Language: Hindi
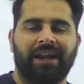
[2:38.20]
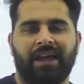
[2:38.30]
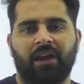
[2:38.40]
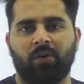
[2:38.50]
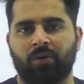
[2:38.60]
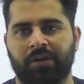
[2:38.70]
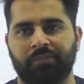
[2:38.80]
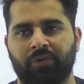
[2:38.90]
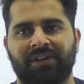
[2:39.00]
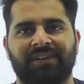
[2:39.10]
है कॉटन पे
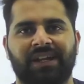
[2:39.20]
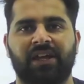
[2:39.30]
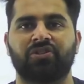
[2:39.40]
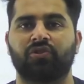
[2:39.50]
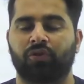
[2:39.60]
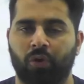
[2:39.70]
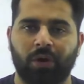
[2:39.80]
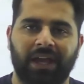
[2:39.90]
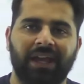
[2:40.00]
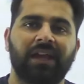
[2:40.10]
होने वाला ये जो रोग
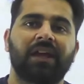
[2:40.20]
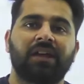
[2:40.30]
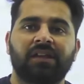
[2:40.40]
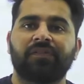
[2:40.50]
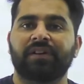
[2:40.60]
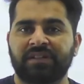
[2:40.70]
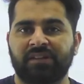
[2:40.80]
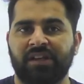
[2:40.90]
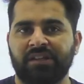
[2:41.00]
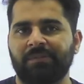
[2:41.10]
है ये फिर से
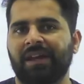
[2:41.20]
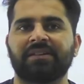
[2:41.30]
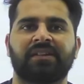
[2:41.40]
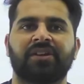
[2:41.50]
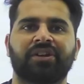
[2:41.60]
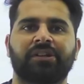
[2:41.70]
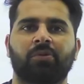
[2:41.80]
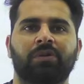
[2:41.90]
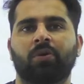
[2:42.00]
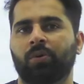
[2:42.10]
तेजी में है जिसके चलते
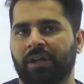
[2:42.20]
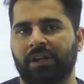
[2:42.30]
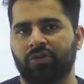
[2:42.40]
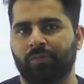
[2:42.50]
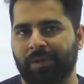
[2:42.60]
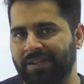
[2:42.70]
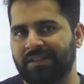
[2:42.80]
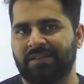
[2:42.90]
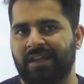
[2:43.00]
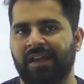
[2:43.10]
हुए कॉटन के जो
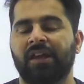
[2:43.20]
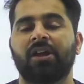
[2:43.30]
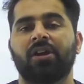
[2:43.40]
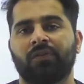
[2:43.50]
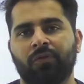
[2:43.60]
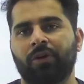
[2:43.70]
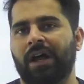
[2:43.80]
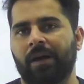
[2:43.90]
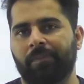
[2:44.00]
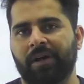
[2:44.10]
प्राइजेस हैं वो
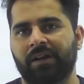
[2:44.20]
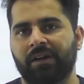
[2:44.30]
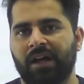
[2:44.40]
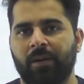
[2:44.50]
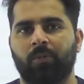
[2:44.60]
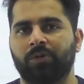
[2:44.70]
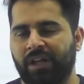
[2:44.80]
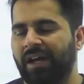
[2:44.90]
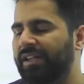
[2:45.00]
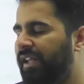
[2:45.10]
यहाँ पर आपको
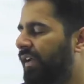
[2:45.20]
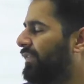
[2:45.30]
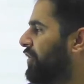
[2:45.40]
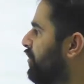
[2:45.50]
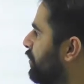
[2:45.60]
दिखाई दे रहे हैं फ्लक्चुएट होते